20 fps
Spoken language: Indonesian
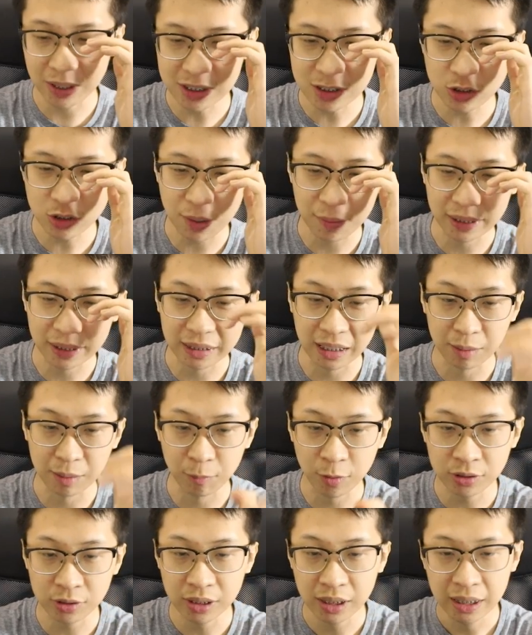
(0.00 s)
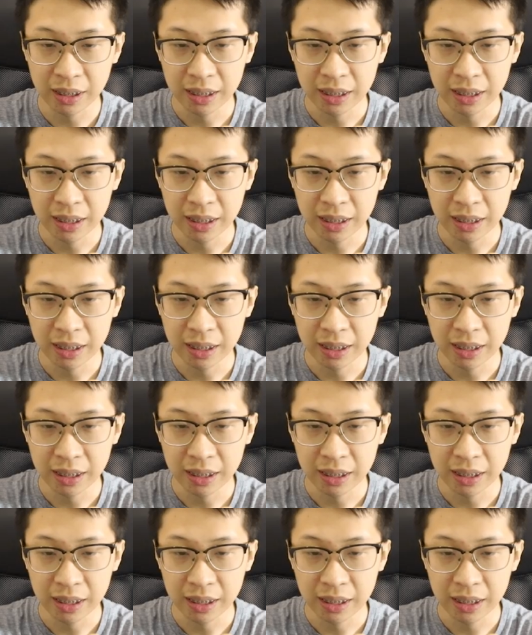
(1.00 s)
Bang Aji suka pakai teleport.